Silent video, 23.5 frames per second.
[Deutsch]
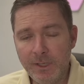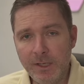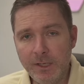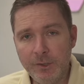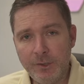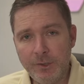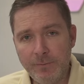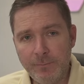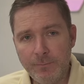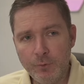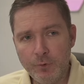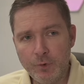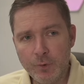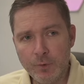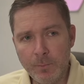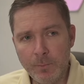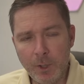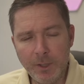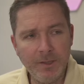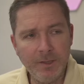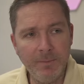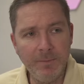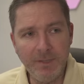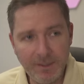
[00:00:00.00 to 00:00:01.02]
Anstiftung zum
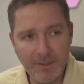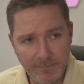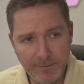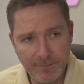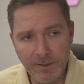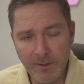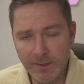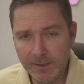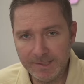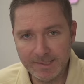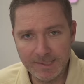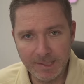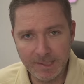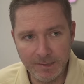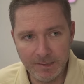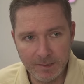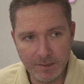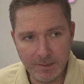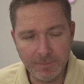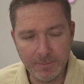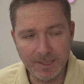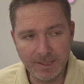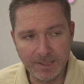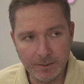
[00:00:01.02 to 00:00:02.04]
Mord. Der Mithäftling hat es dann nicht
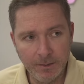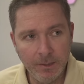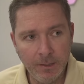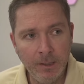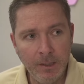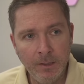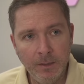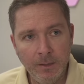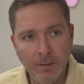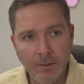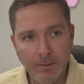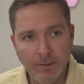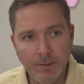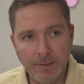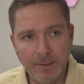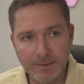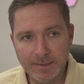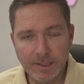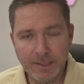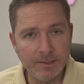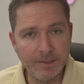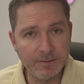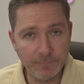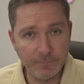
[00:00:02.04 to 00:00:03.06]
gemacht. Das
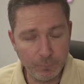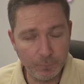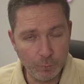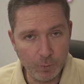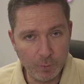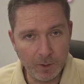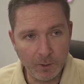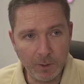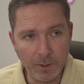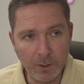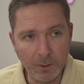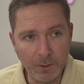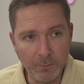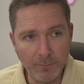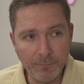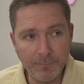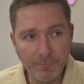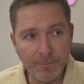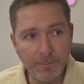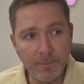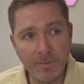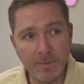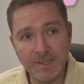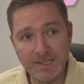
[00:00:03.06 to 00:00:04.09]
Ganze flog auch
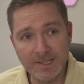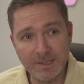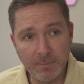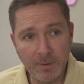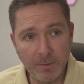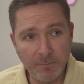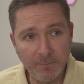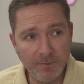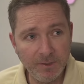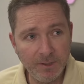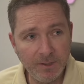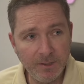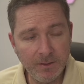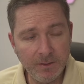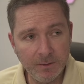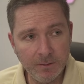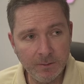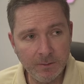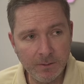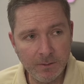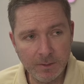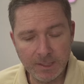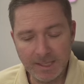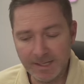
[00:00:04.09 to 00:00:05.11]
auf. Aber deshalb haben wir hier
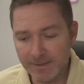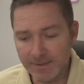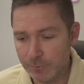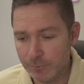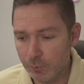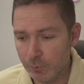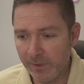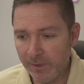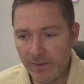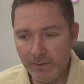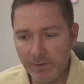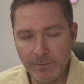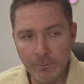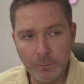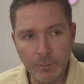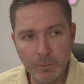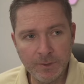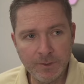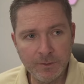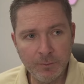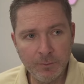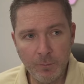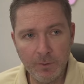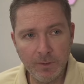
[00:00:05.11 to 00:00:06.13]
eine ganz skurrile
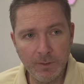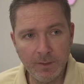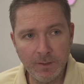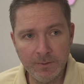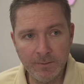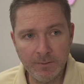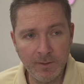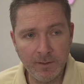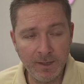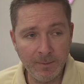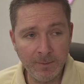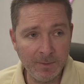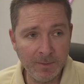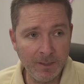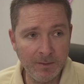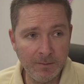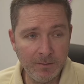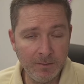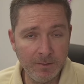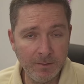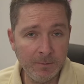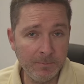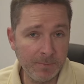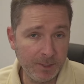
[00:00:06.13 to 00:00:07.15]
Situation. Also einmal
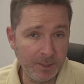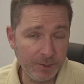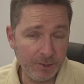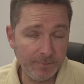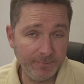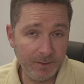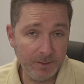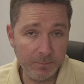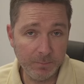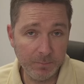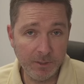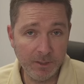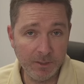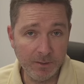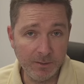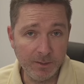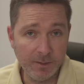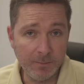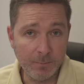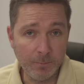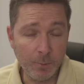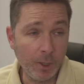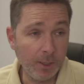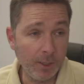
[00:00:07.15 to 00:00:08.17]
gemeinschaftlich
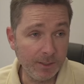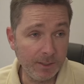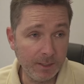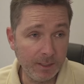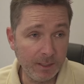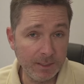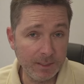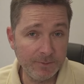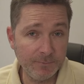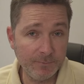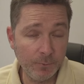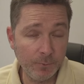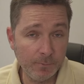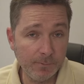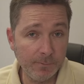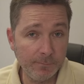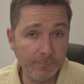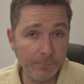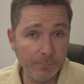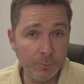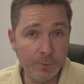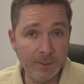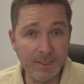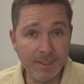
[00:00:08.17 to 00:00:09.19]
begangener Mord als
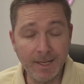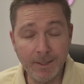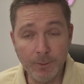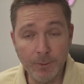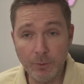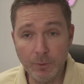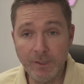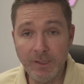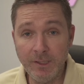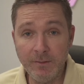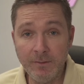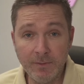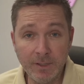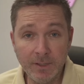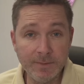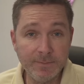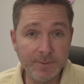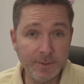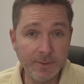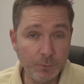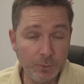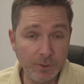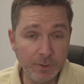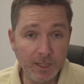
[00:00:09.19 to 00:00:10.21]
Vorwurf und dann noch jeweils
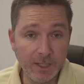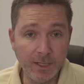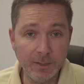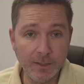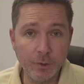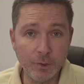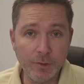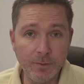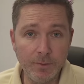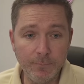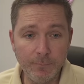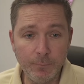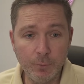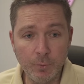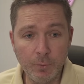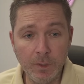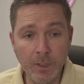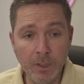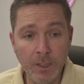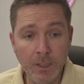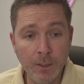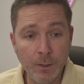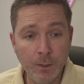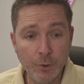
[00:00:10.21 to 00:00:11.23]
versuchte Anstiftung
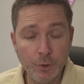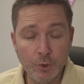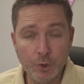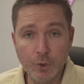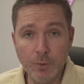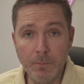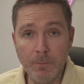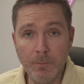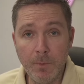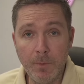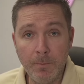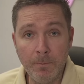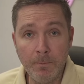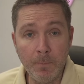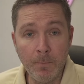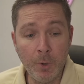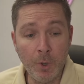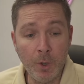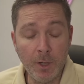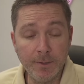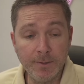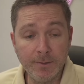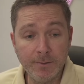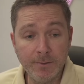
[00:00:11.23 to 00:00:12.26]
zum
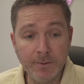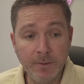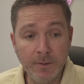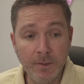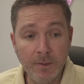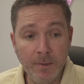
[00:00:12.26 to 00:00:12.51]
Mord.